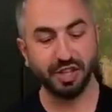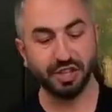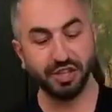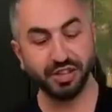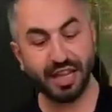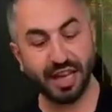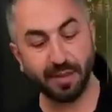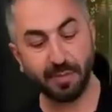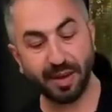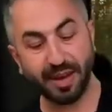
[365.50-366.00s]

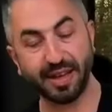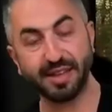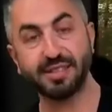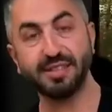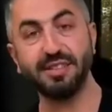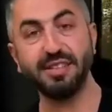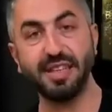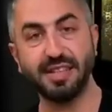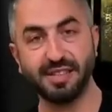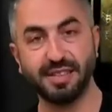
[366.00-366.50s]
Şimdi ekmek
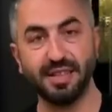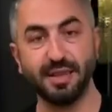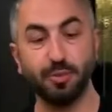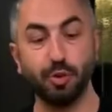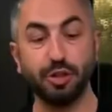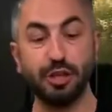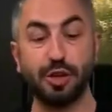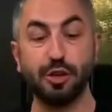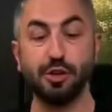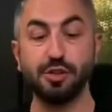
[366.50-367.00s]
arasında istedim
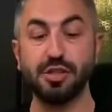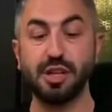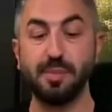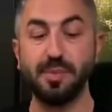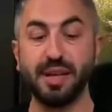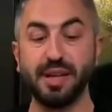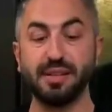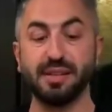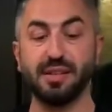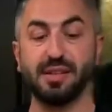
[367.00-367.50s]
onu da
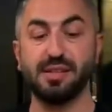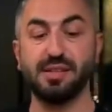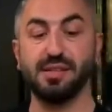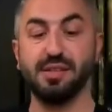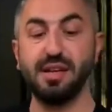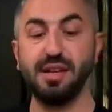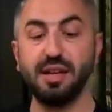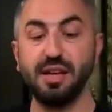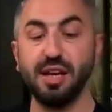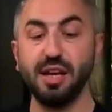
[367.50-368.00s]
göstermek adına
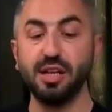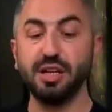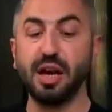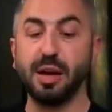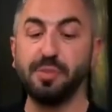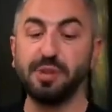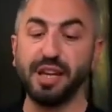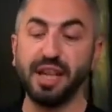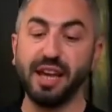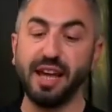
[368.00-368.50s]
size.
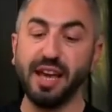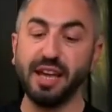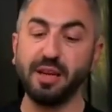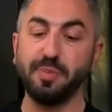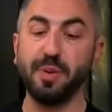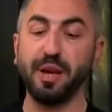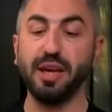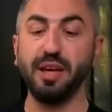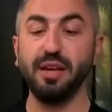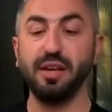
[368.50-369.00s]
Ya bir kere
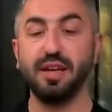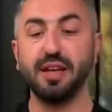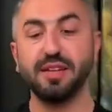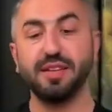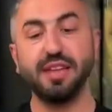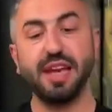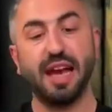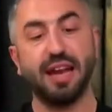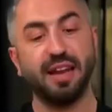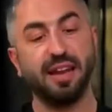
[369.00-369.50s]
ekmeği
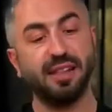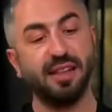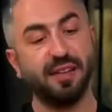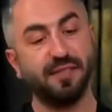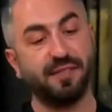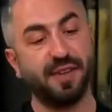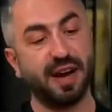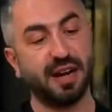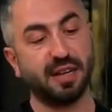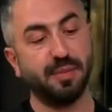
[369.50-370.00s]

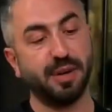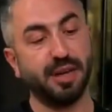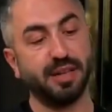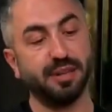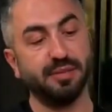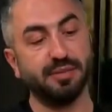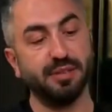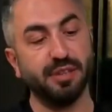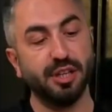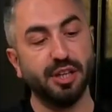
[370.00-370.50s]
diğerlerinden farklı
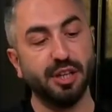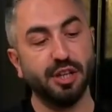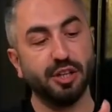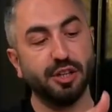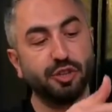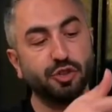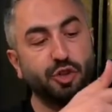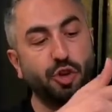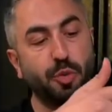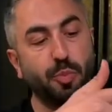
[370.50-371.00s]
bakın.
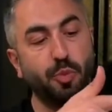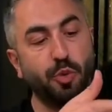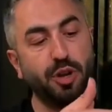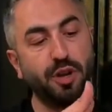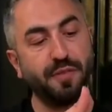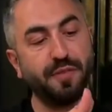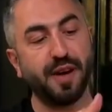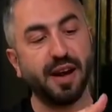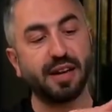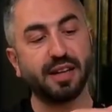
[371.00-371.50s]
Çok
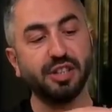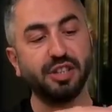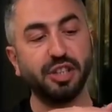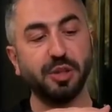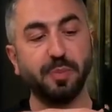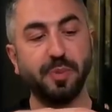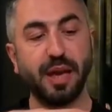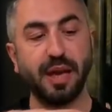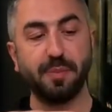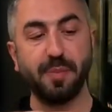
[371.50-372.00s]
böyle
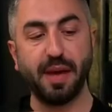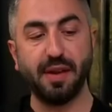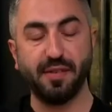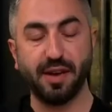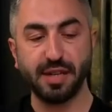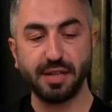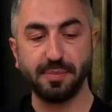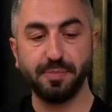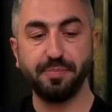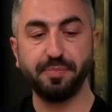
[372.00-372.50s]
farklılaşık bir ekmeği
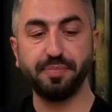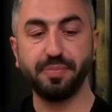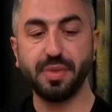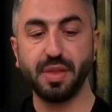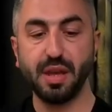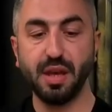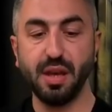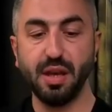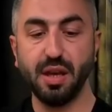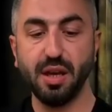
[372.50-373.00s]
var.
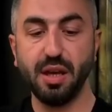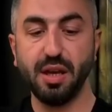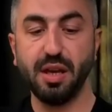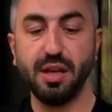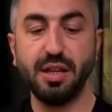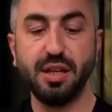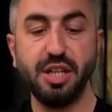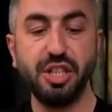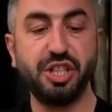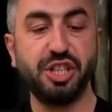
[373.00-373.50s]

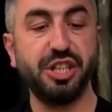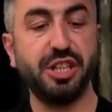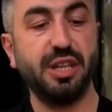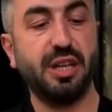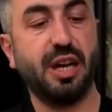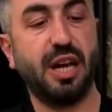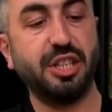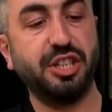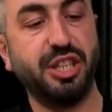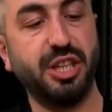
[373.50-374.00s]
İçi
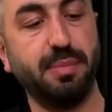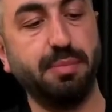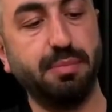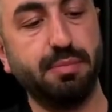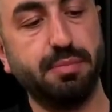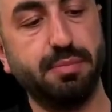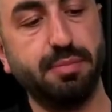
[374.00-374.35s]
açayım.